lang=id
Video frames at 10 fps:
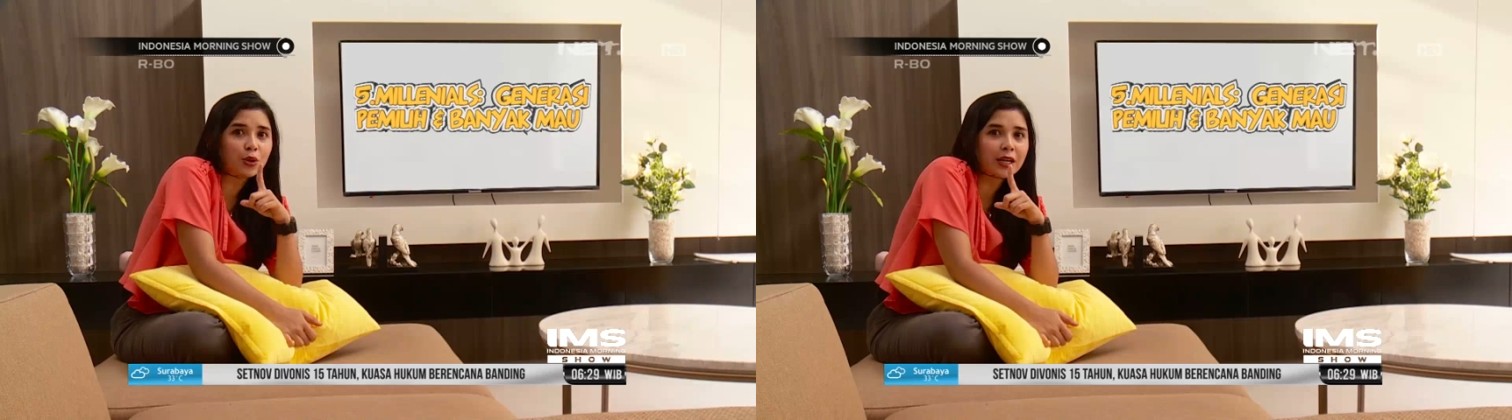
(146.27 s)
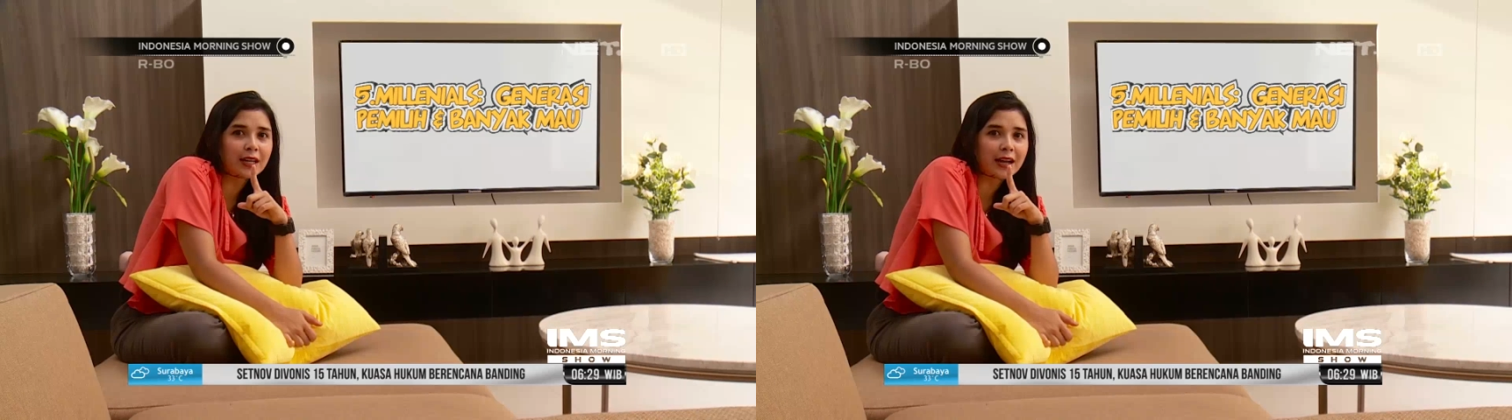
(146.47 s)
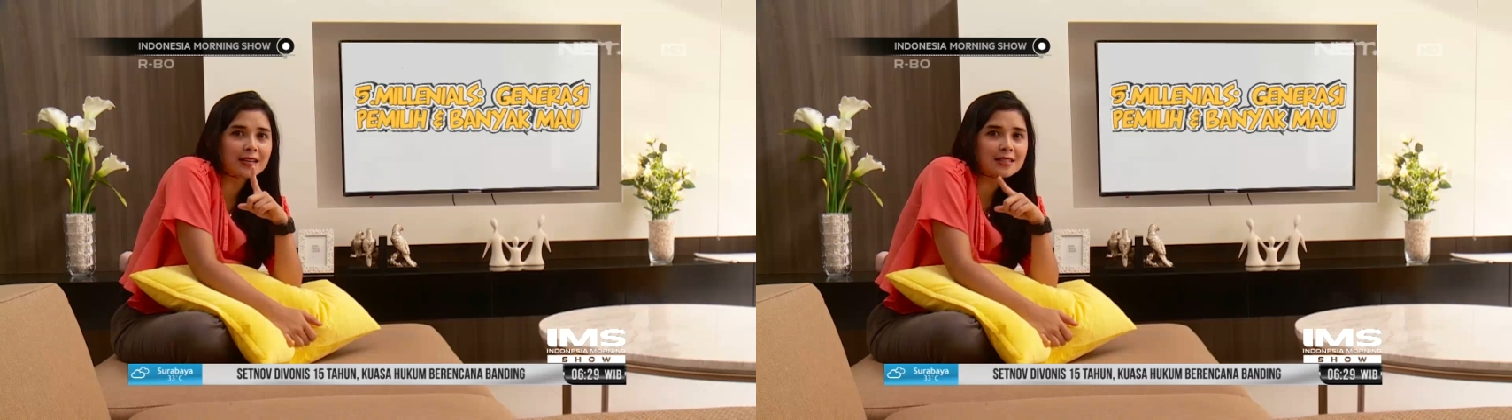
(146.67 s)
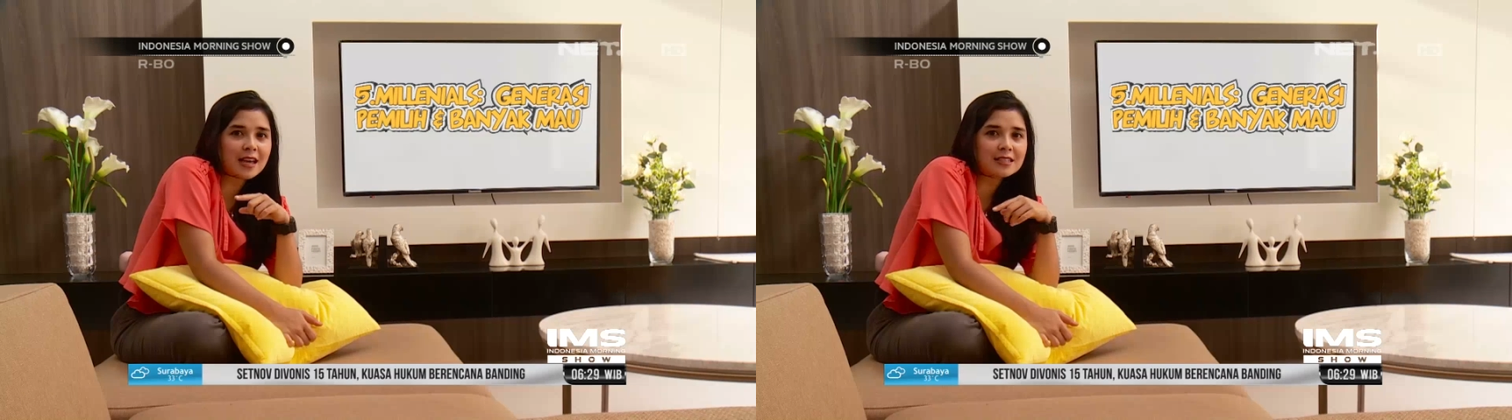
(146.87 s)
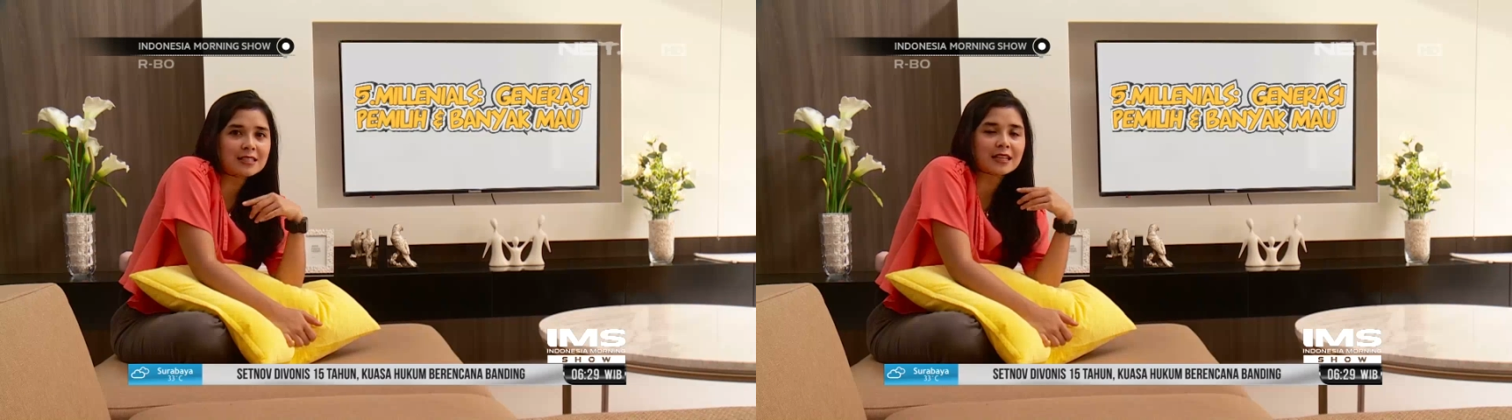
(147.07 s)
generasi
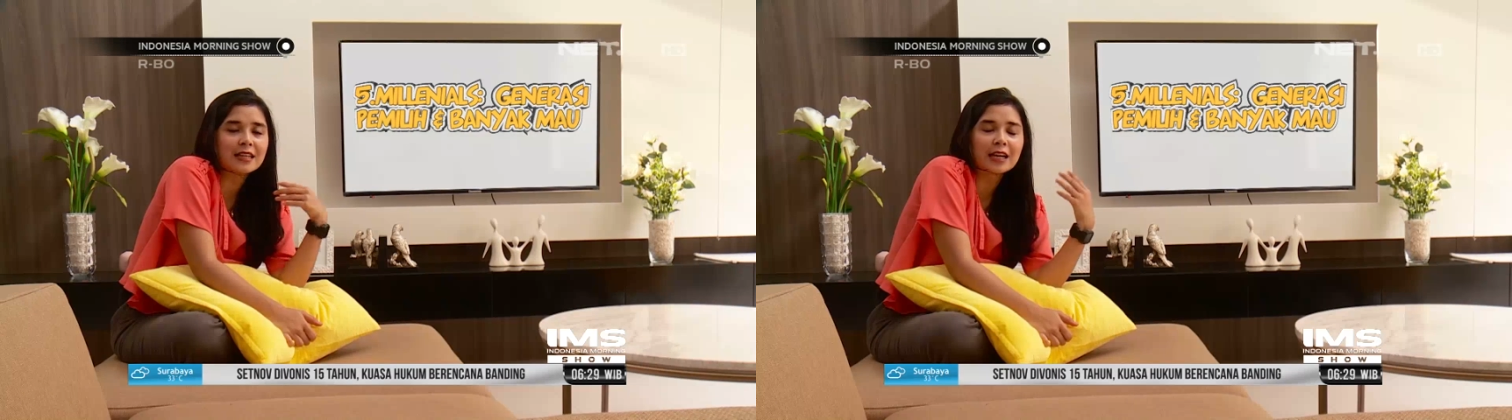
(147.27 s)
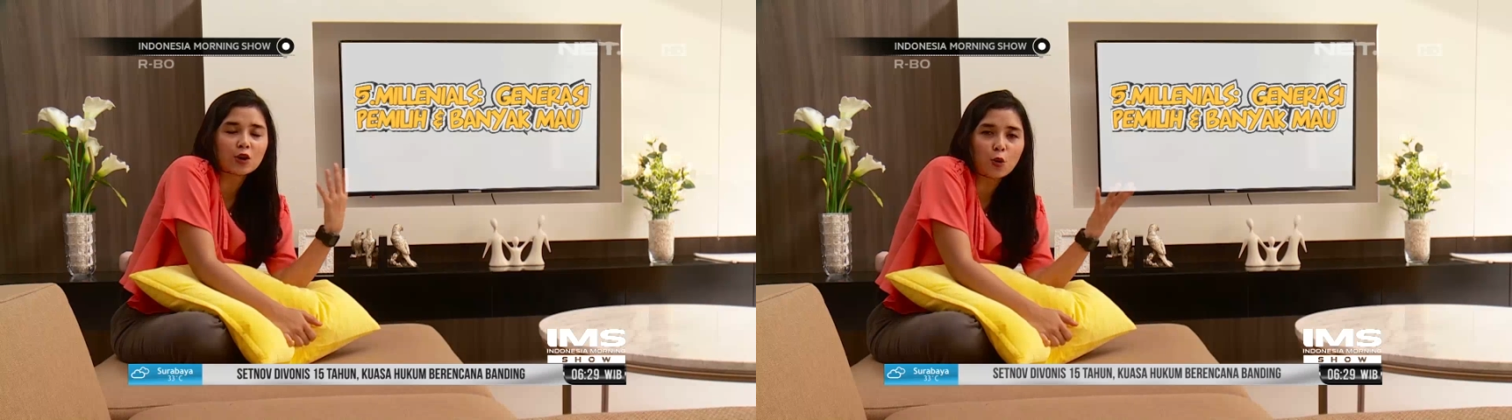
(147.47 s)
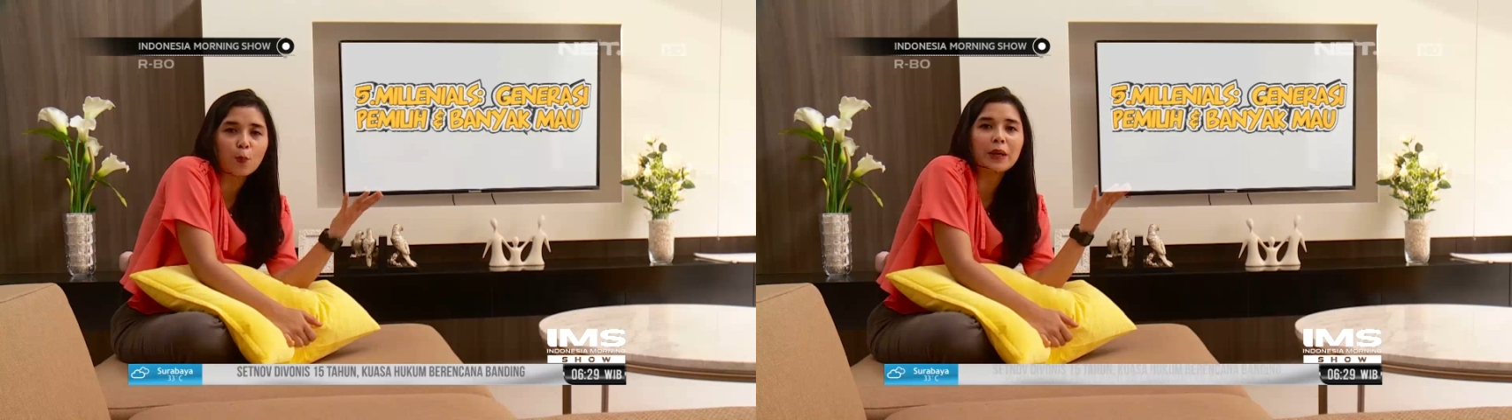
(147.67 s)
yang cenderung